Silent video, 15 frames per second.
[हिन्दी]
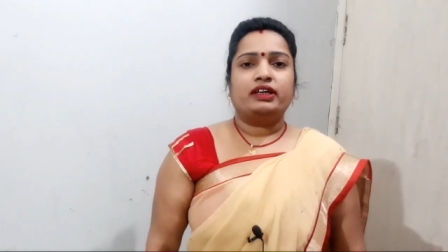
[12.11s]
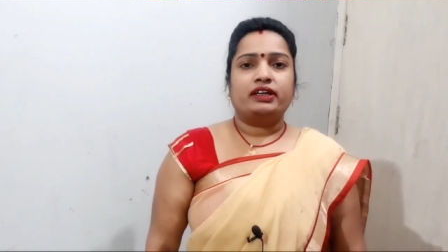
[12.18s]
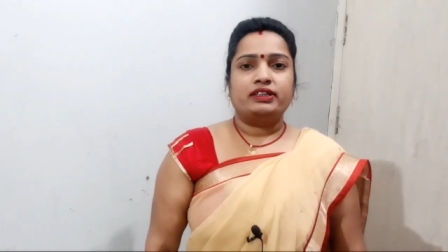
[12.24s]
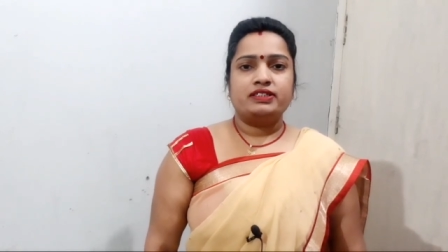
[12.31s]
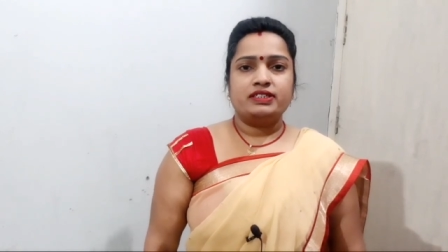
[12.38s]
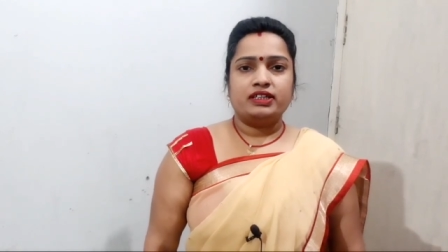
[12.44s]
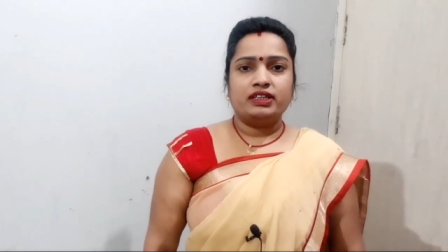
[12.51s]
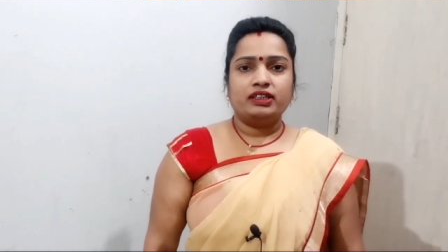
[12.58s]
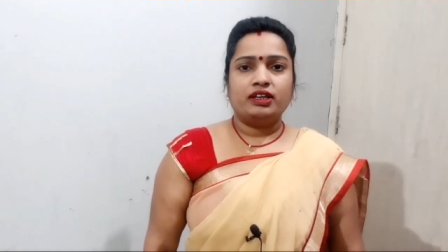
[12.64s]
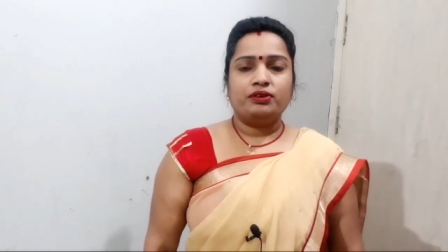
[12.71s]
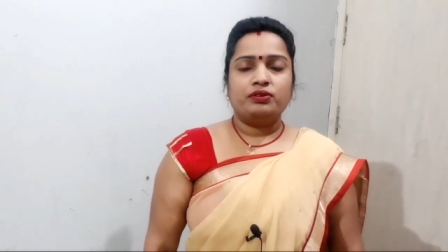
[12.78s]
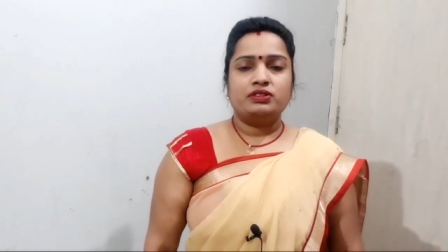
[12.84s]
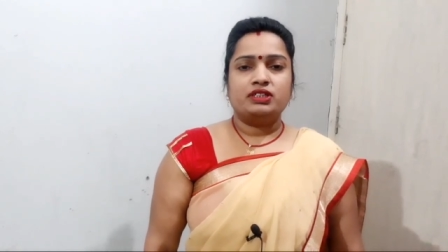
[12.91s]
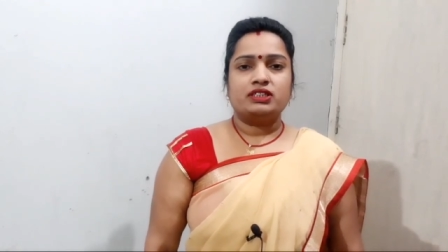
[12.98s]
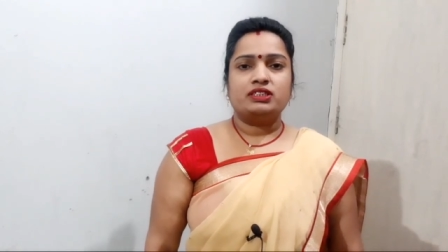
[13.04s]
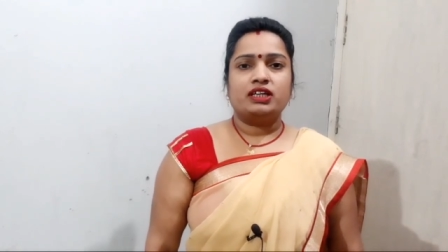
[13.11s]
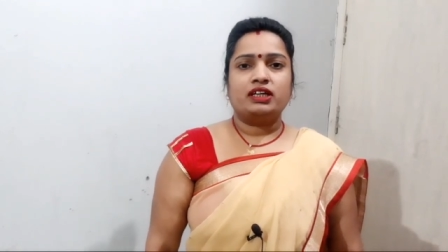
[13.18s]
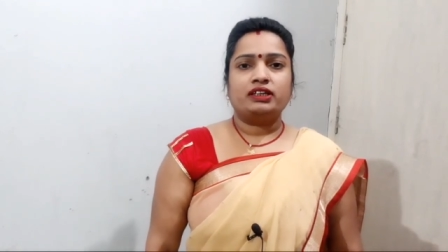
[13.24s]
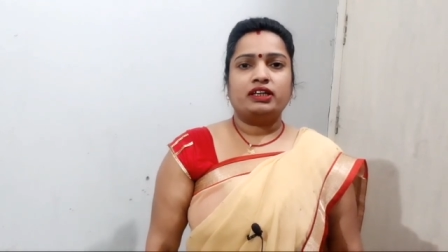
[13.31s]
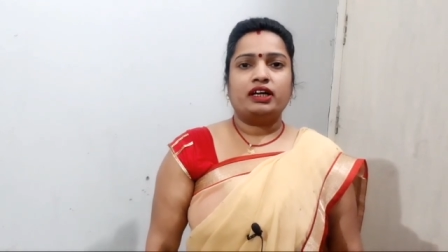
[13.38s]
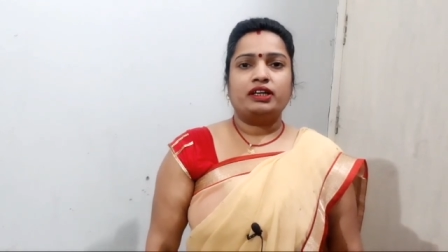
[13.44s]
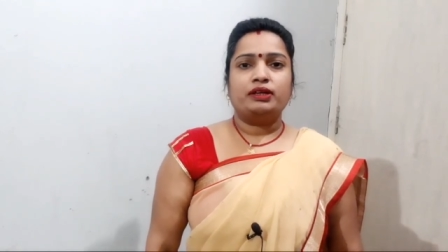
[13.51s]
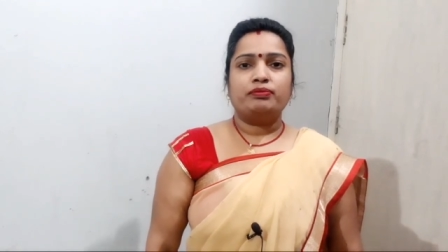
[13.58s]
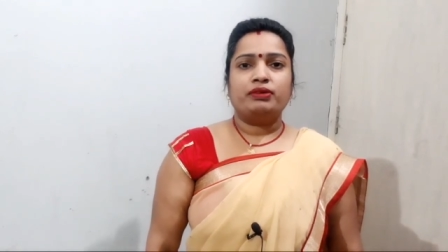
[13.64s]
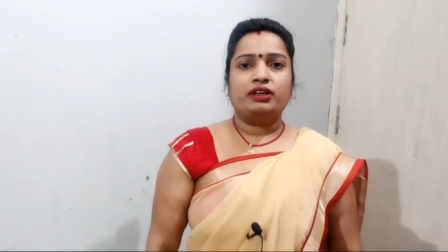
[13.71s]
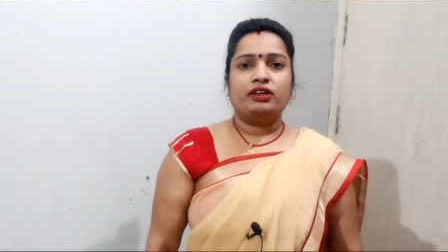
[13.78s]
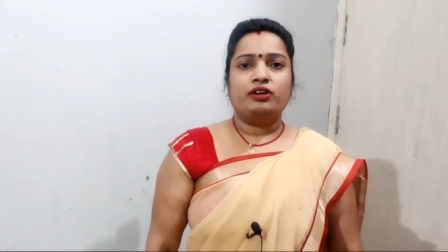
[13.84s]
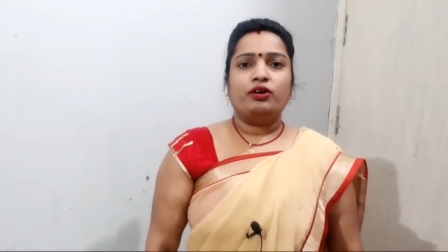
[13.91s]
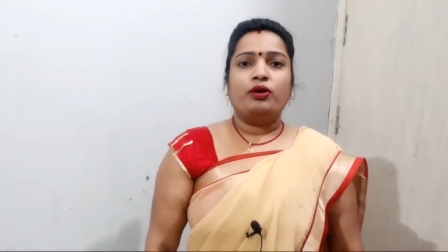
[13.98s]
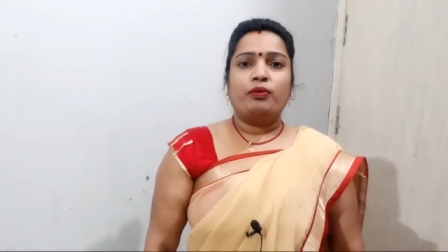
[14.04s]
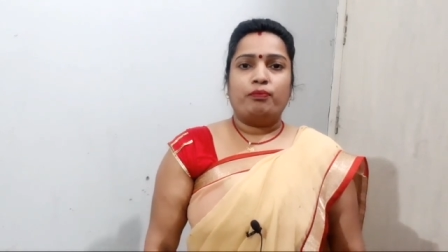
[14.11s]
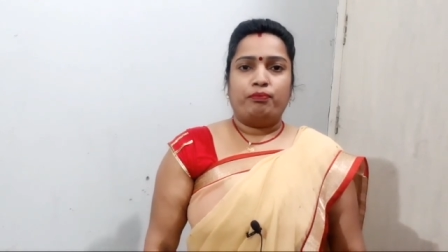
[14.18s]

ज्ञान सरिता रोचक जानकारी में